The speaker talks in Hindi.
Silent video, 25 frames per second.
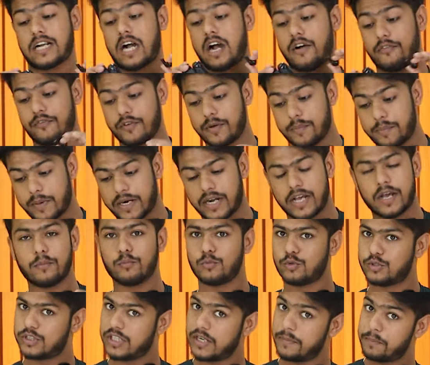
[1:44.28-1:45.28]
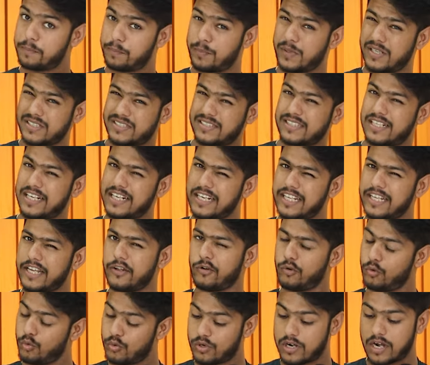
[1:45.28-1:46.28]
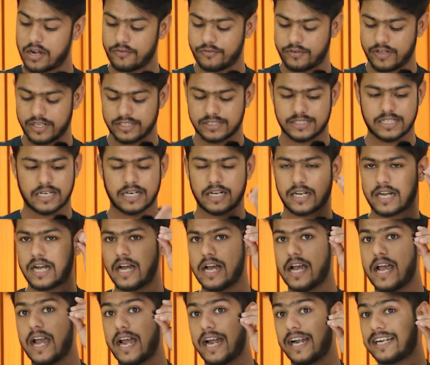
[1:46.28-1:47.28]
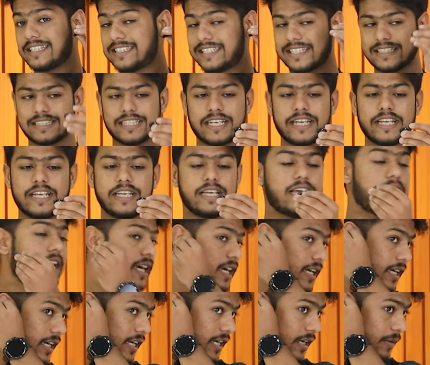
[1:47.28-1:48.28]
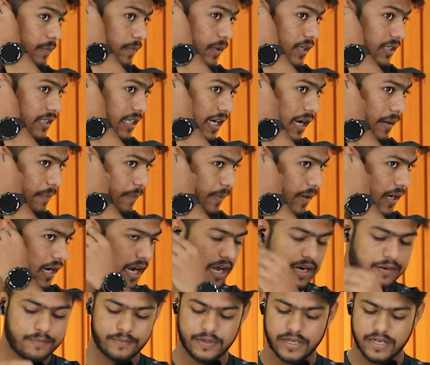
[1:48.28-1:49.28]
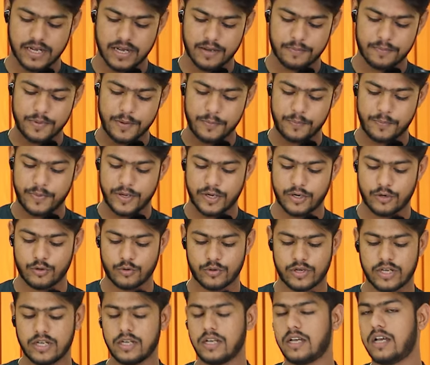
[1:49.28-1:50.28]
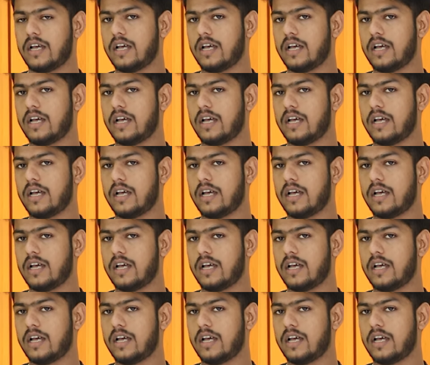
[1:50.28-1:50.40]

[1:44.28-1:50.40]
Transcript: काफ़ी बढ़िया मुझे पर्सनली ये लुक काफ़ी अच्छा लगा एंड जैसे ये ईयरबड्स आप कान में यहाँ पे पहनोगे